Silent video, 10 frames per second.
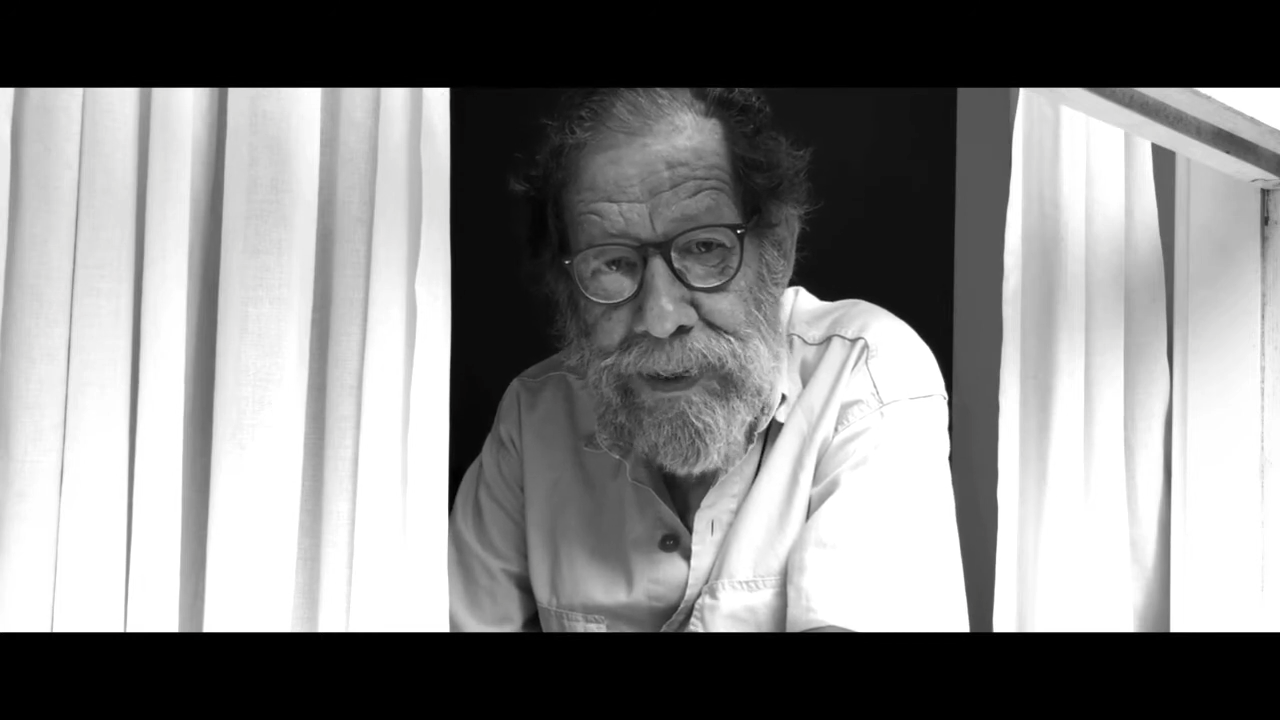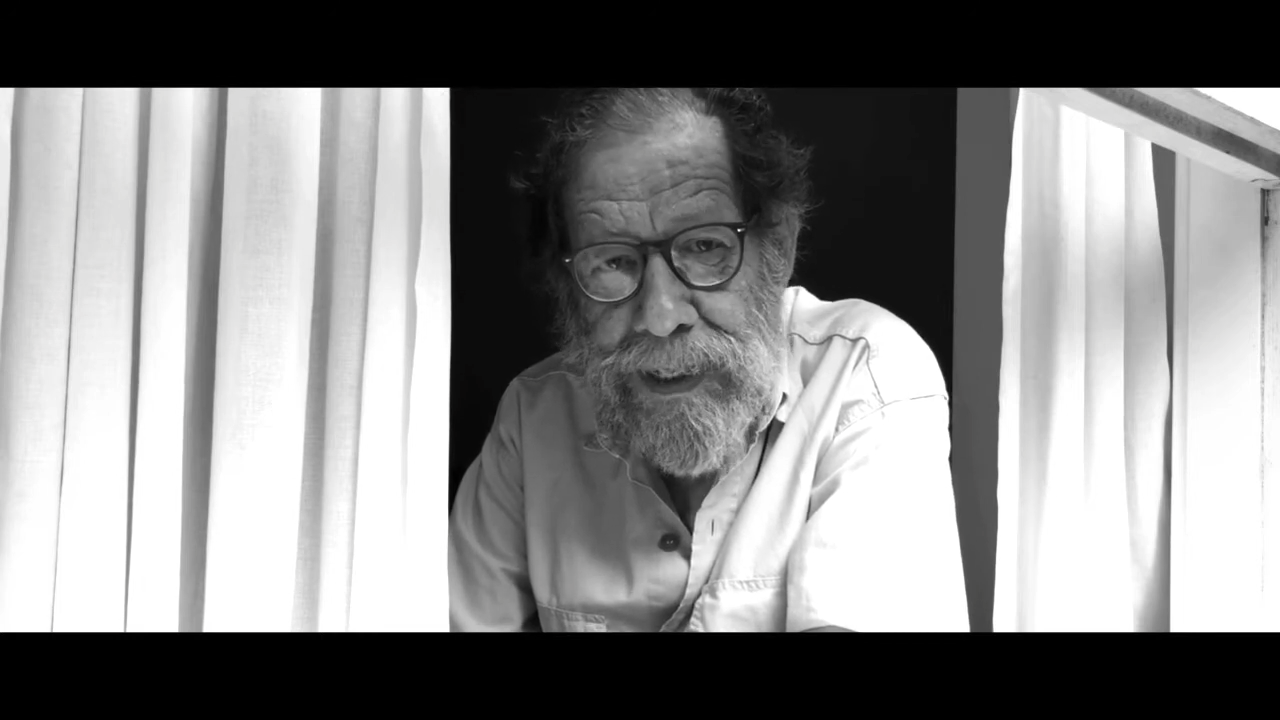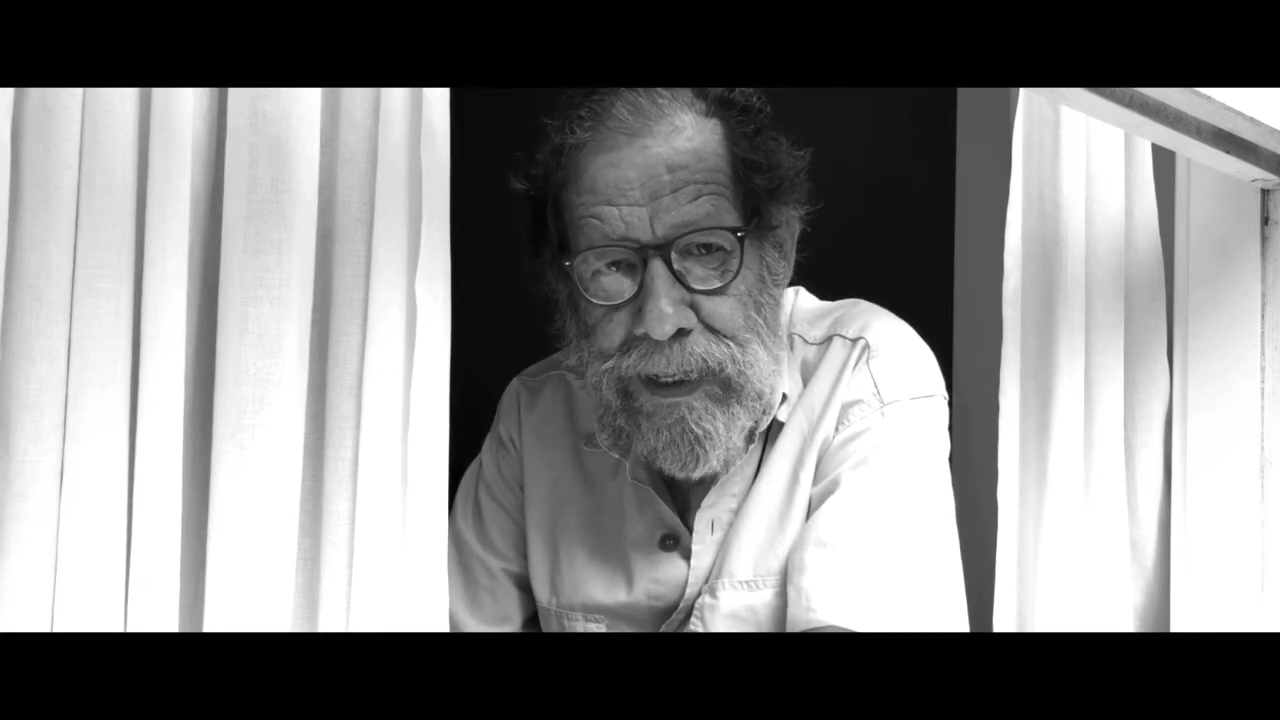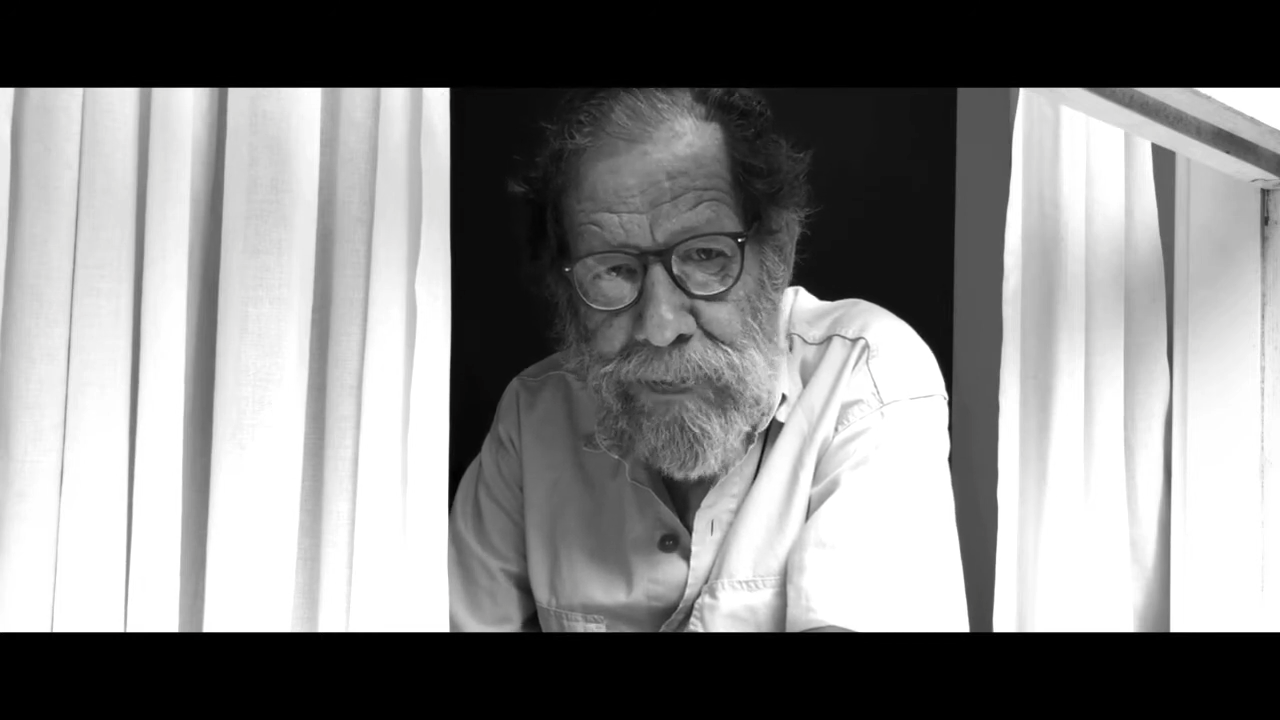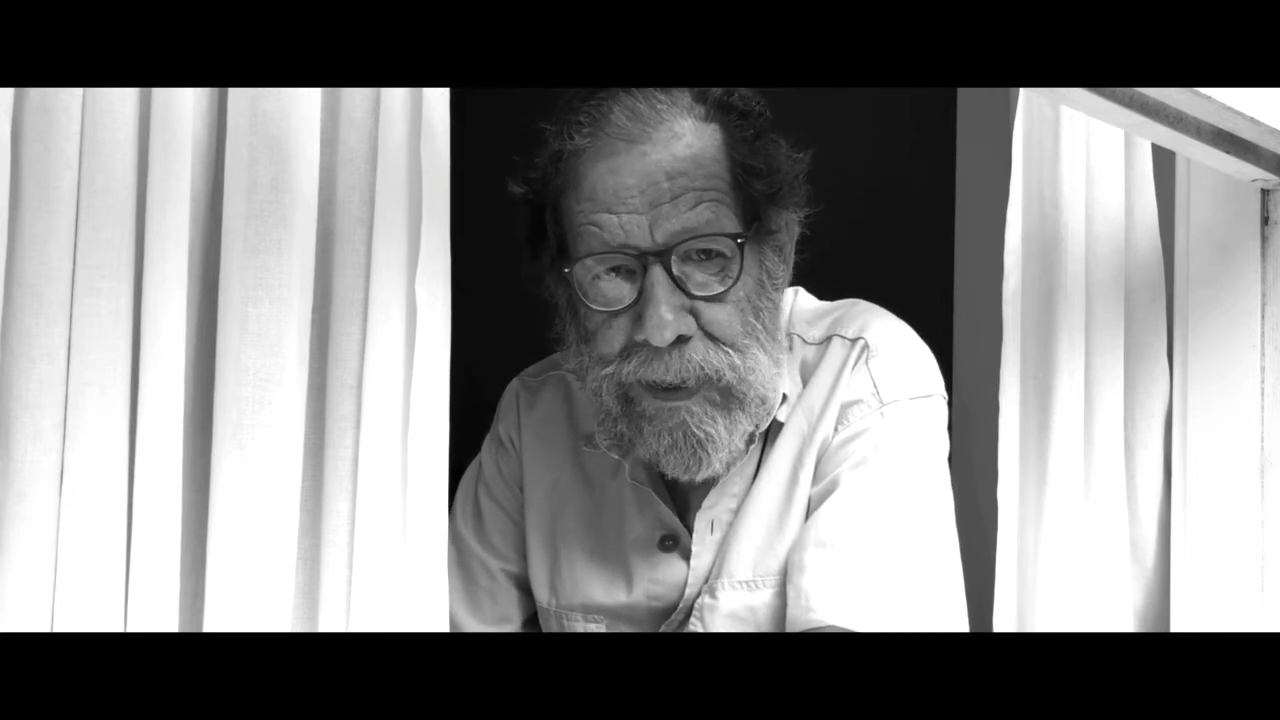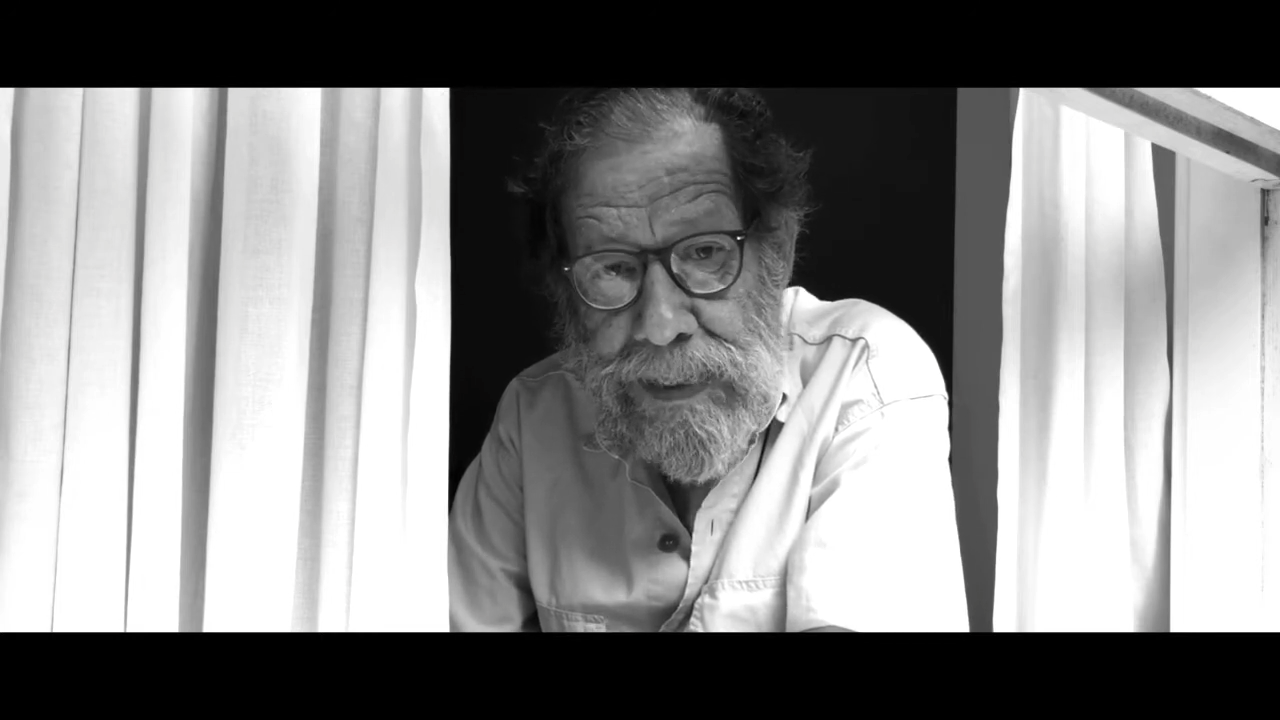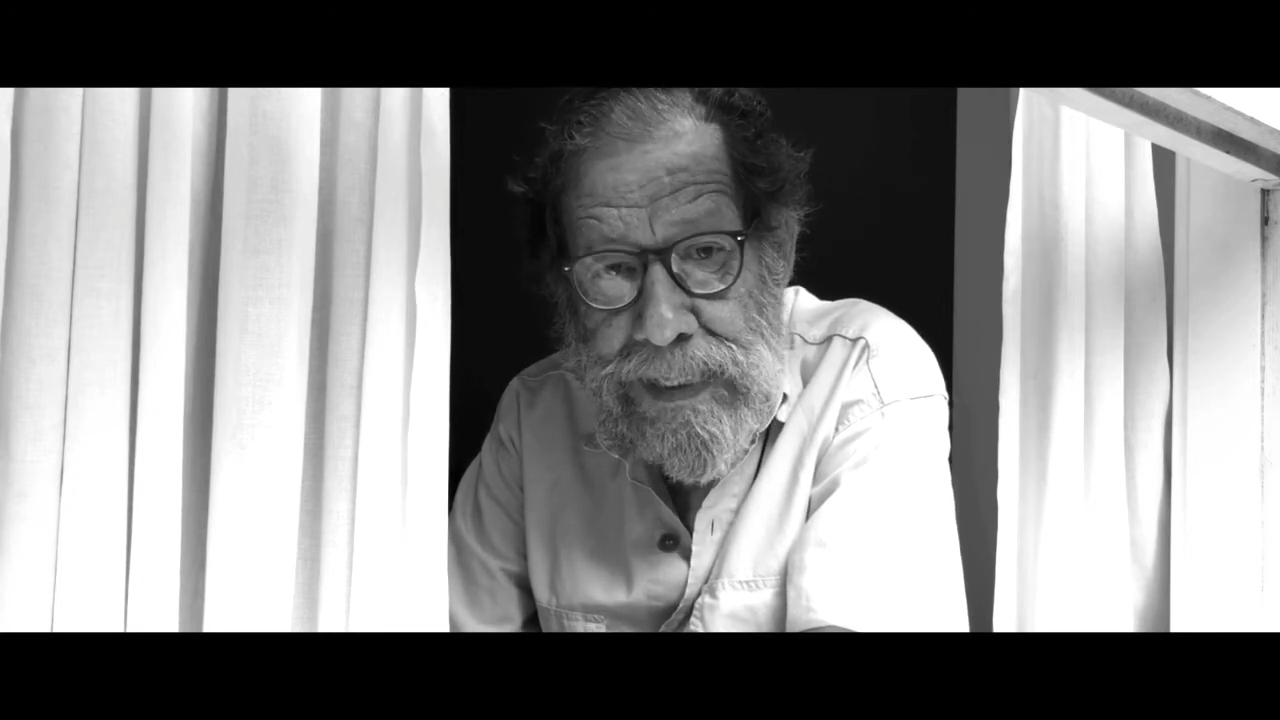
David